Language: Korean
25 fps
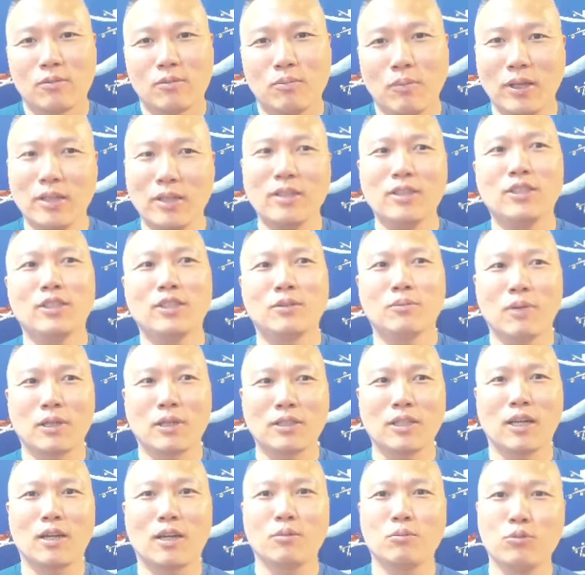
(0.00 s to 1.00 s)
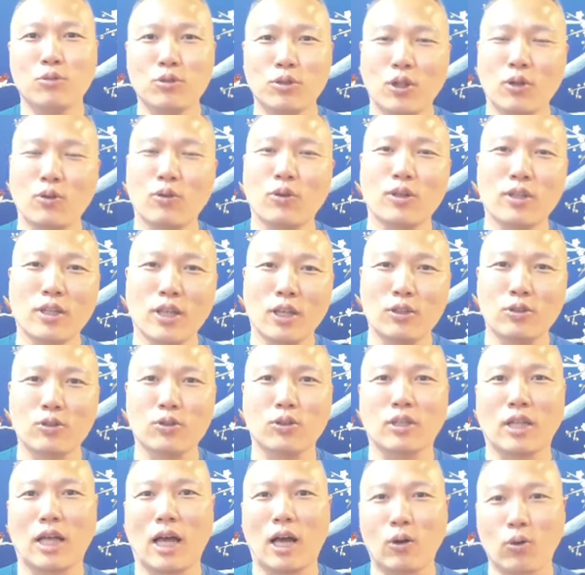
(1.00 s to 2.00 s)
몇 년씩 막 사람 물대고 이런
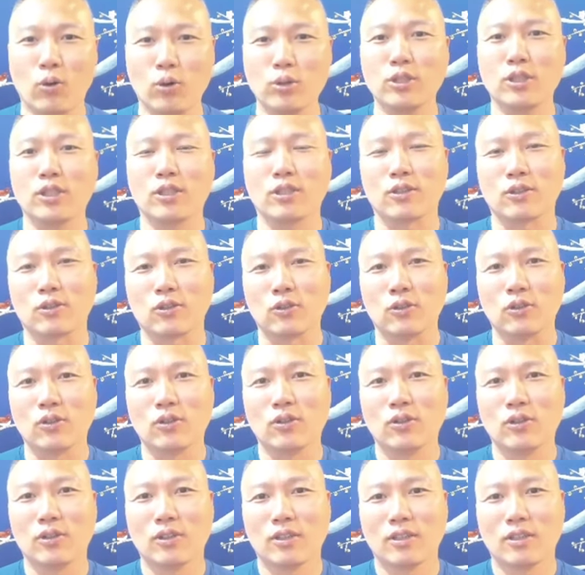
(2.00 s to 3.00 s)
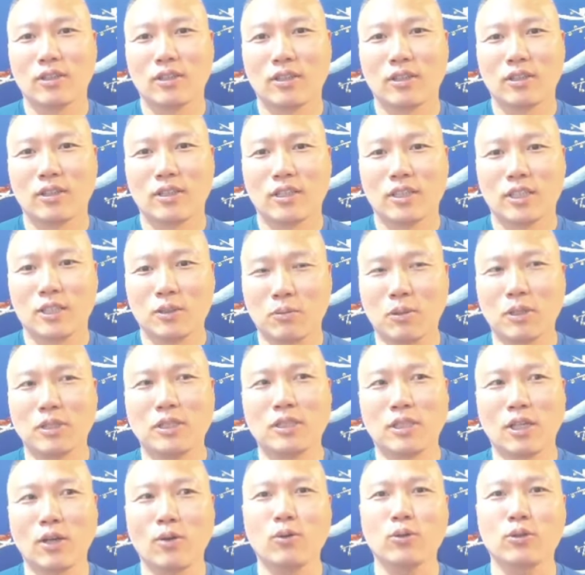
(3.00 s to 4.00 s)
애들도 다 고쳤거든요. 쉽게
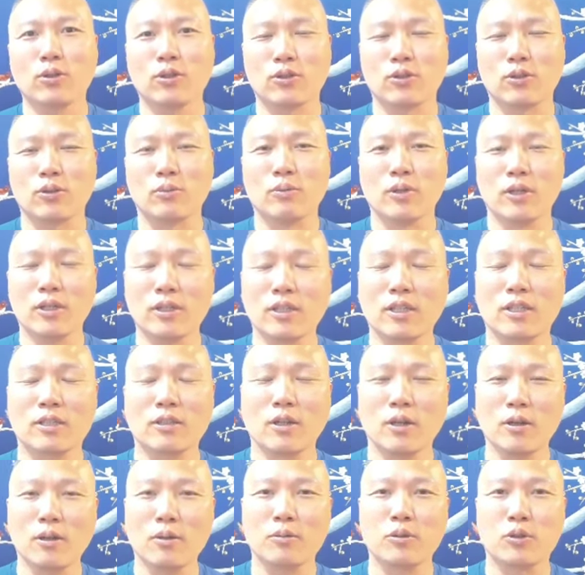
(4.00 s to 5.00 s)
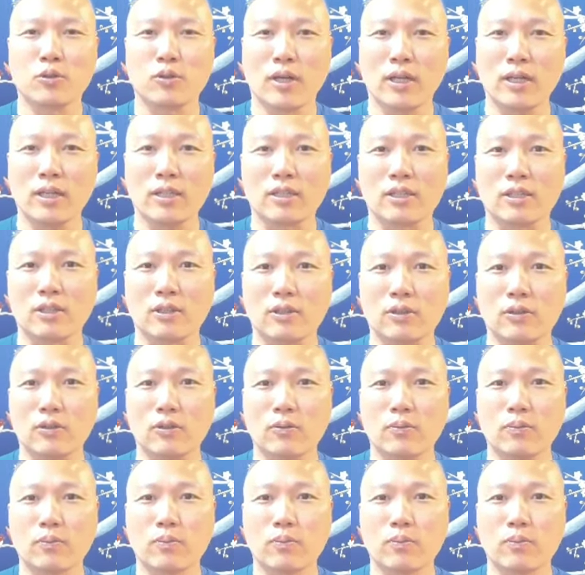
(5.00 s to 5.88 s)
쉽게 고쳤어요. 뭐 어렵, 어렵지도 않았거든요.